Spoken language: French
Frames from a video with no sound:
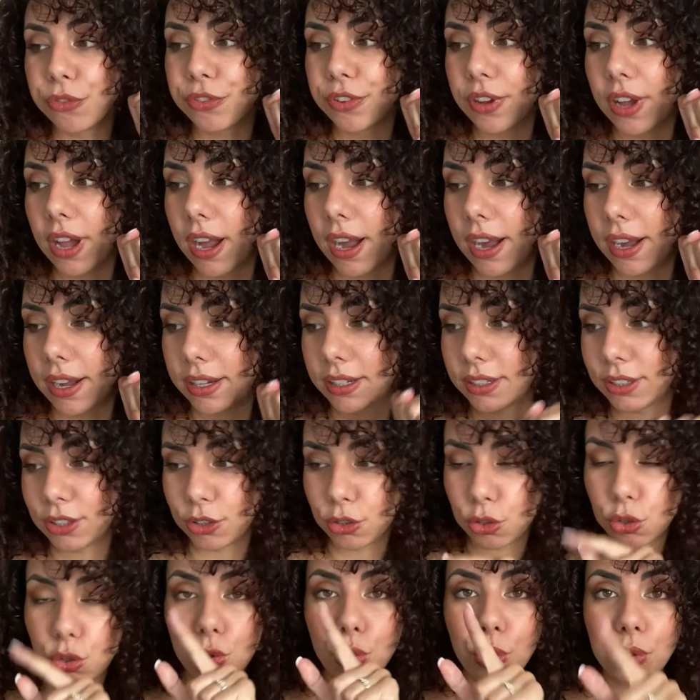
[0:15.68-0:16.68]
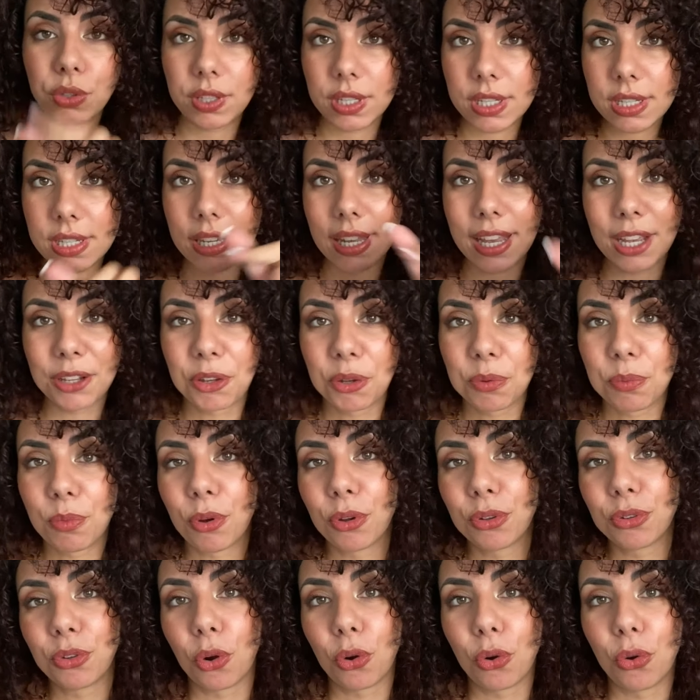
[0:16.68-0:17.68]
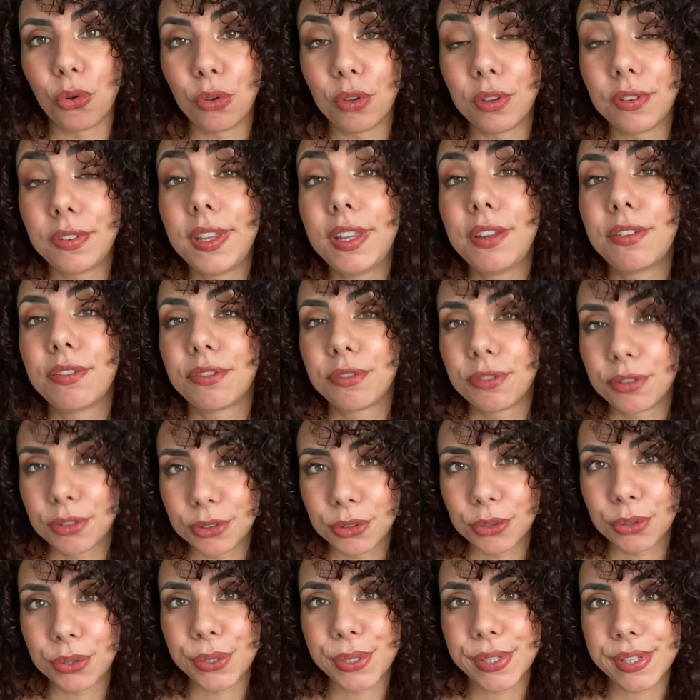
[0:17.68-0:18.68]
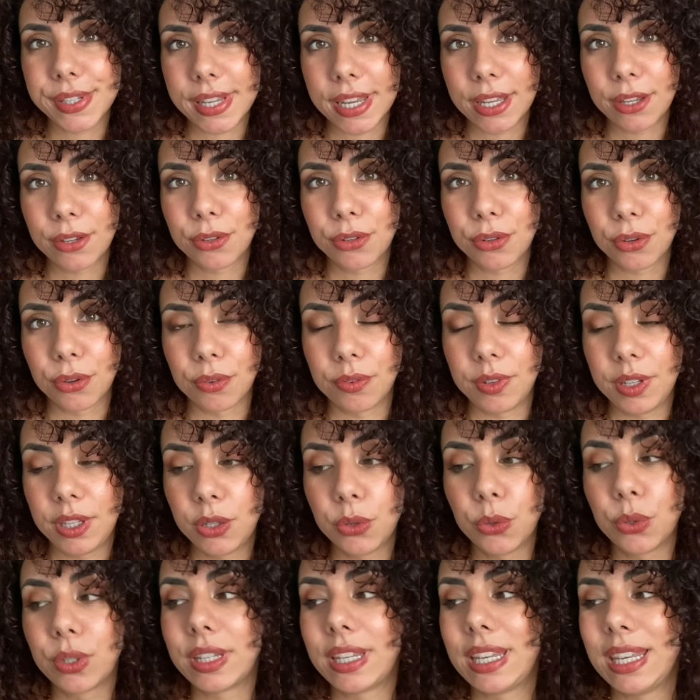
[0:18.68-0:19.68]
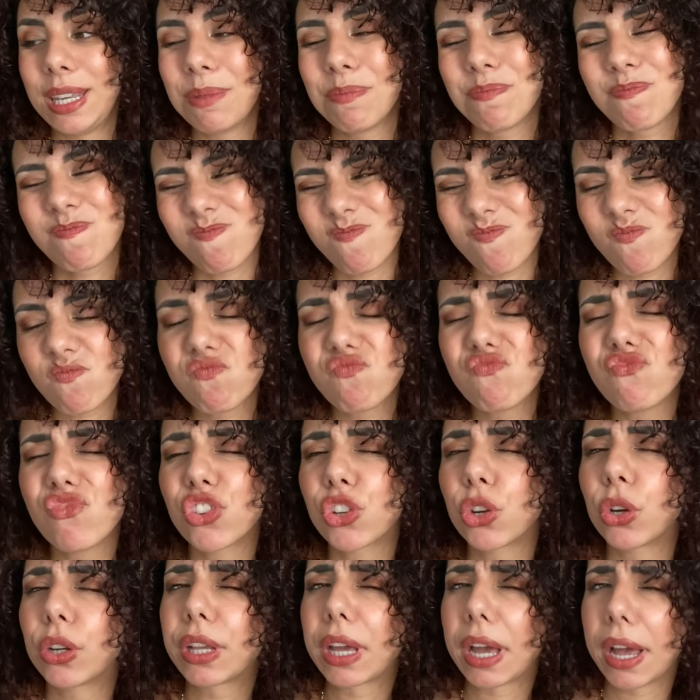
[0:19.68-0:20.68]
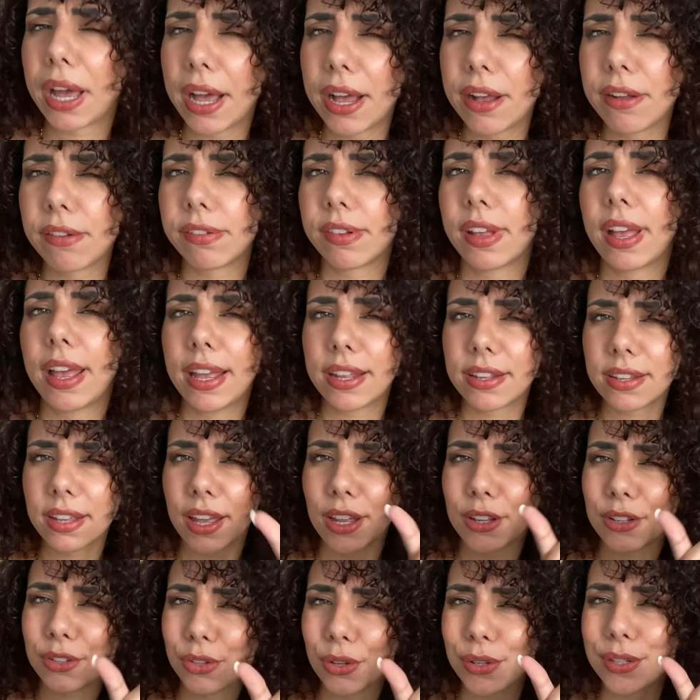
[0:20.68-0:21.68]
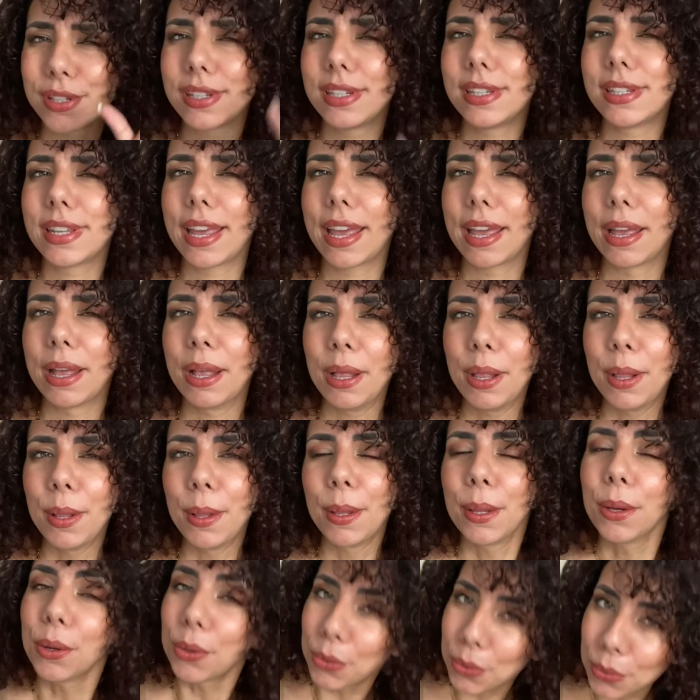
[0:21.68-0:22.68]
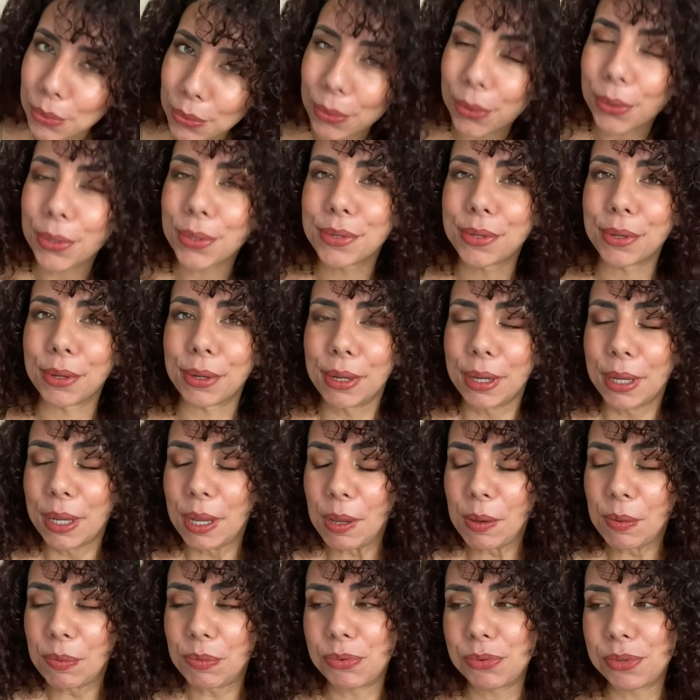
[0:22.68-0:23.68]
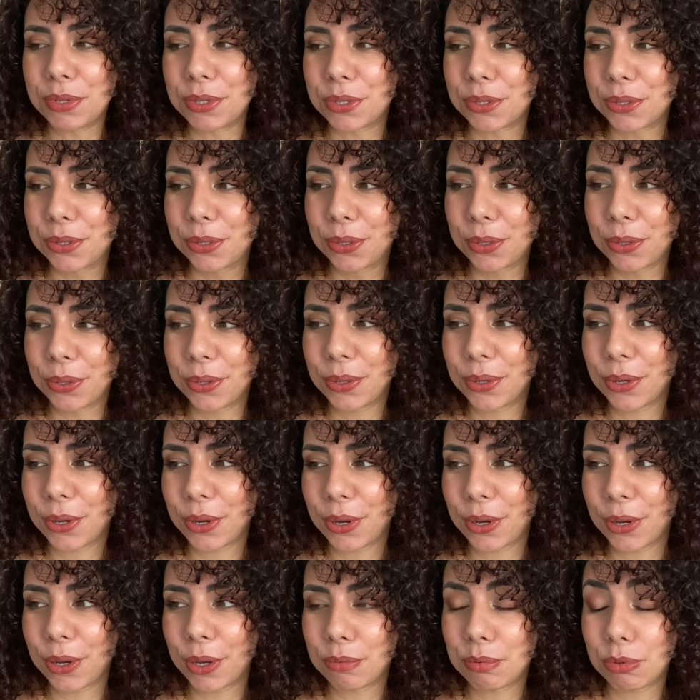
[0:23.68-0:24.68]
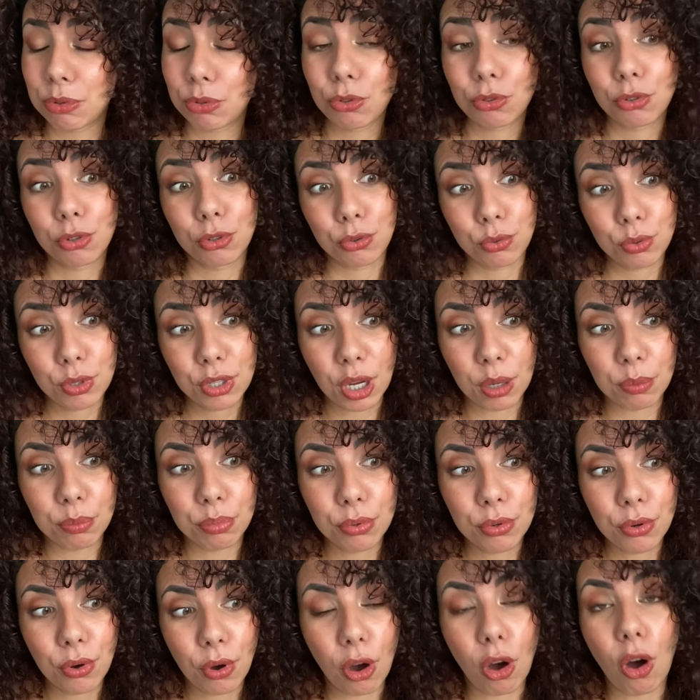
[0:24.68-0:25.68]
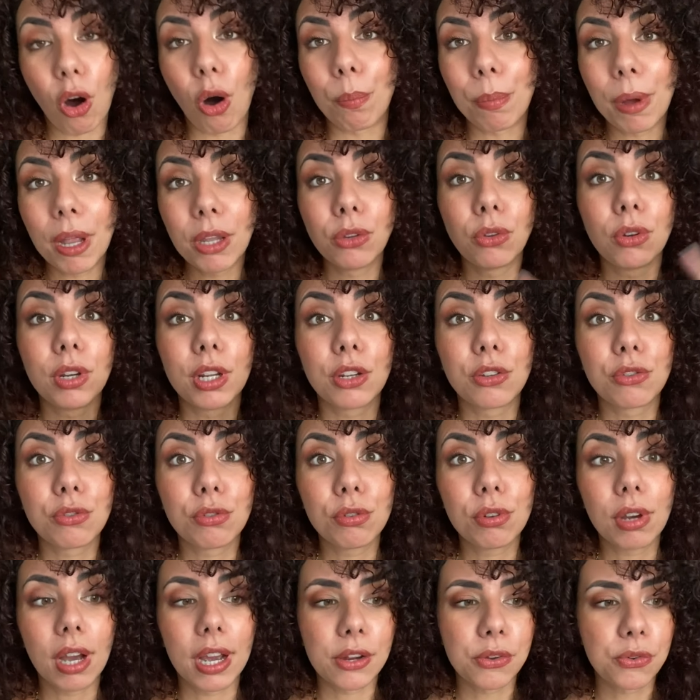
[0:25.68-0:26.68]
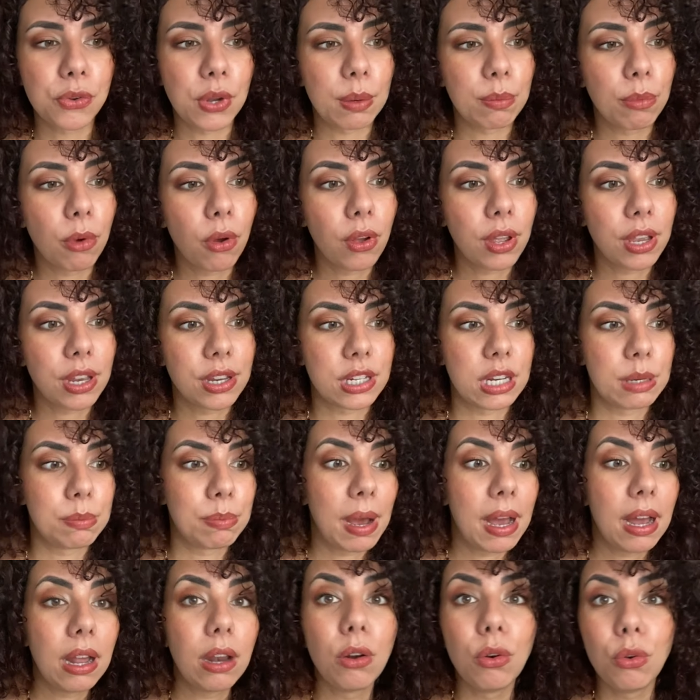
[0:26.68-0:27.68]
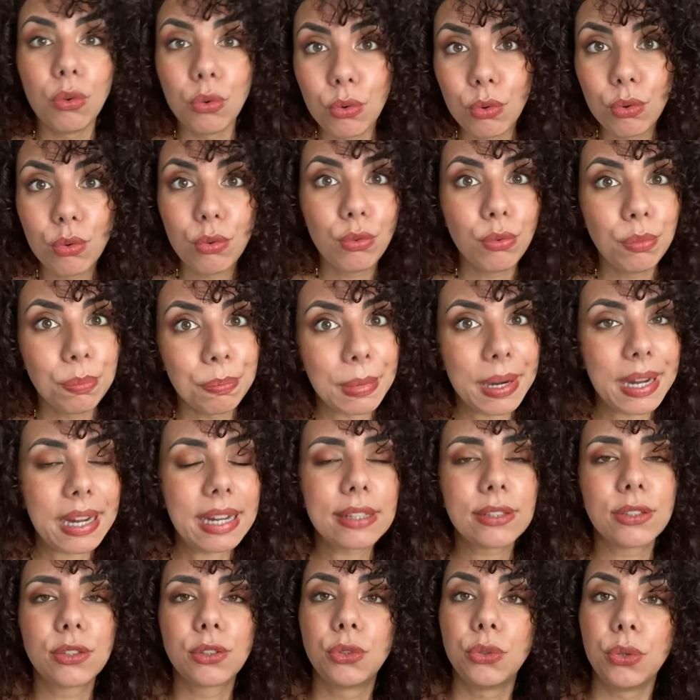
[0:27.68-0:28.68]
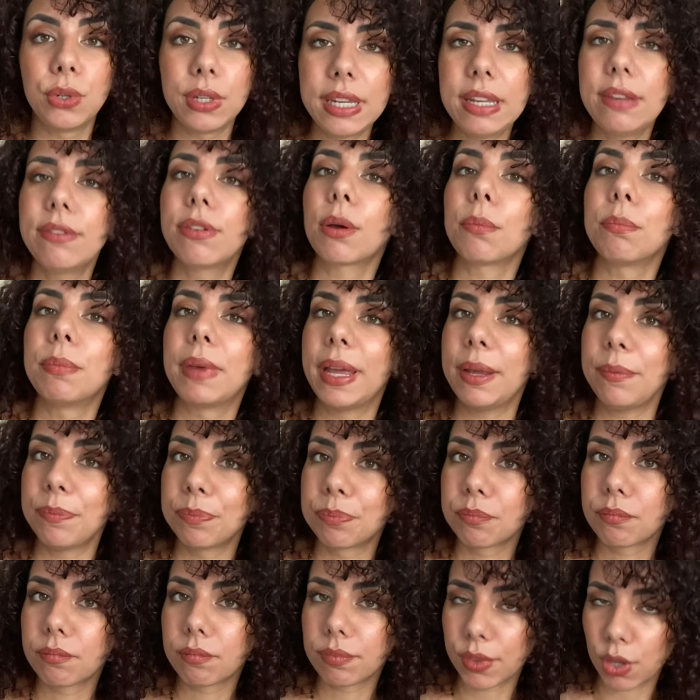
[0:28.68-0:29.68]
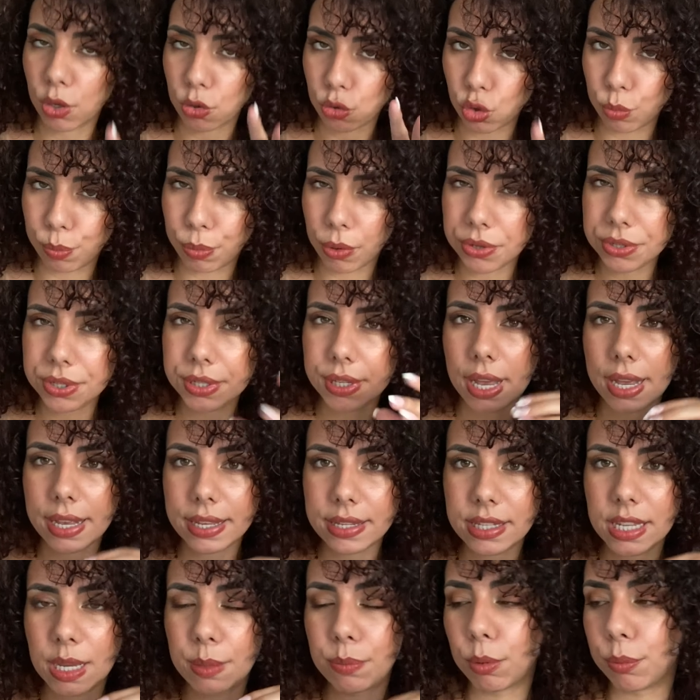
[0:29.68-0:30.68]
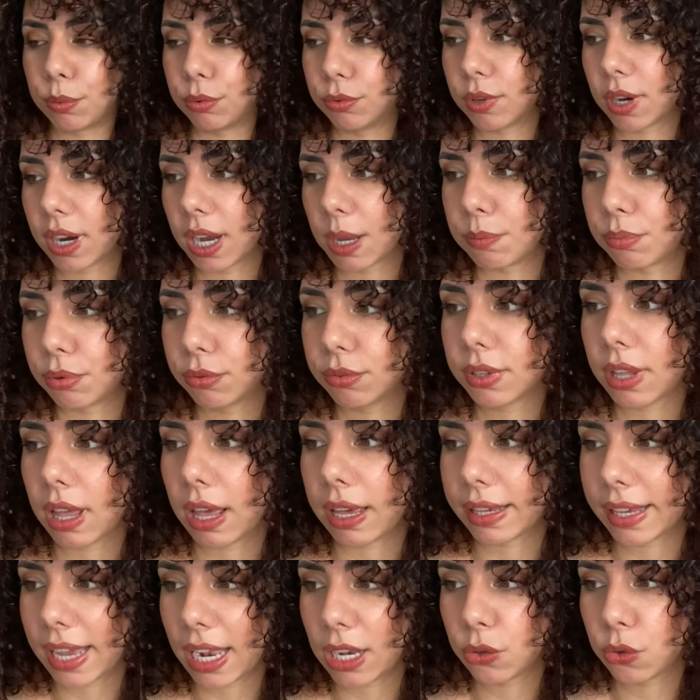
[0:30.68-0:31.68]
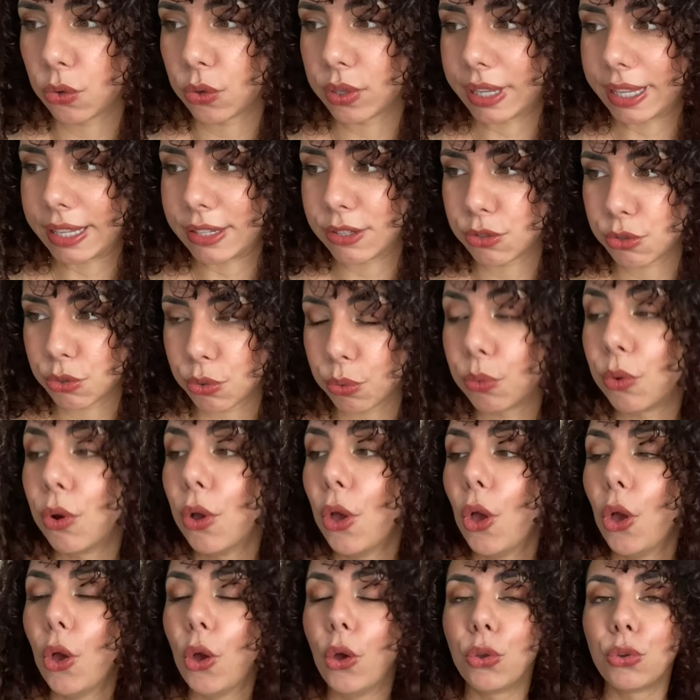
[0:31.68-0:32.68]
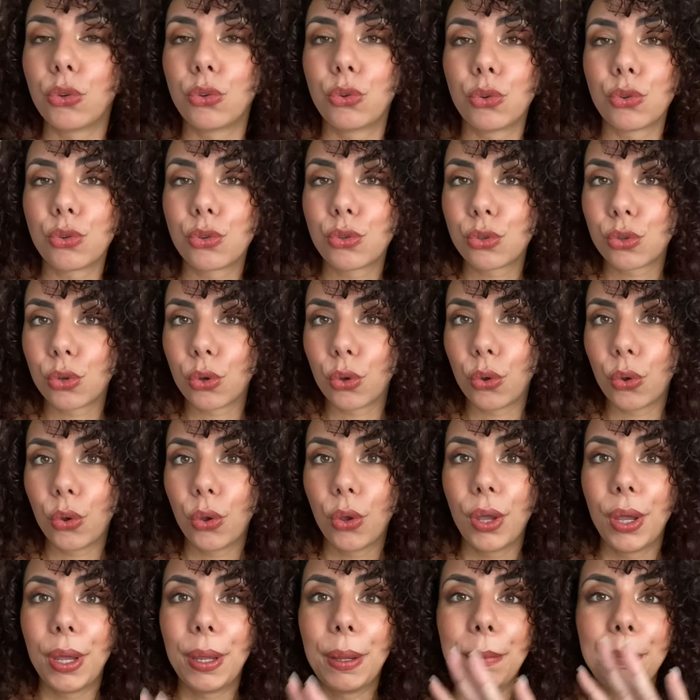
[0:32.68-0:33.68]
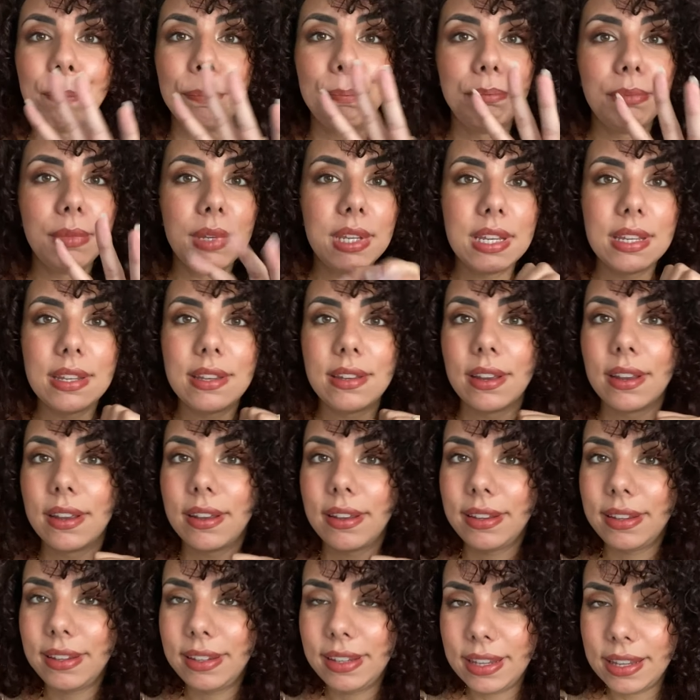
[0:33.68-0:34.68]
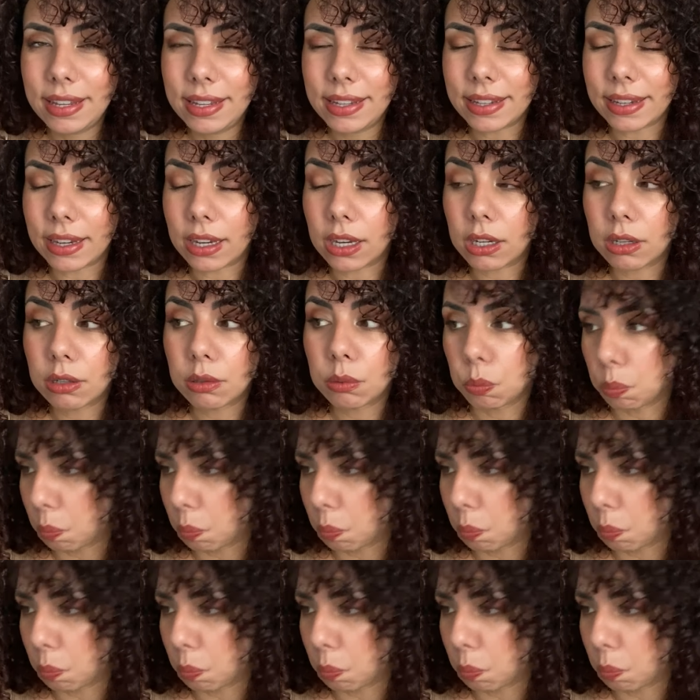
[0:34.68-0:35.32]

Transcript: va sauter directement dans le vif de cette vidéo qui, hmm, je le crains, va être un tantinet courte, puisque, euh, puisque je suis un peu en, en panne de lecture actuellement et que j'ai pas lu masse de livres, mais je pense assez pour pouvoir répondre à quelques questions de ceux mid, year,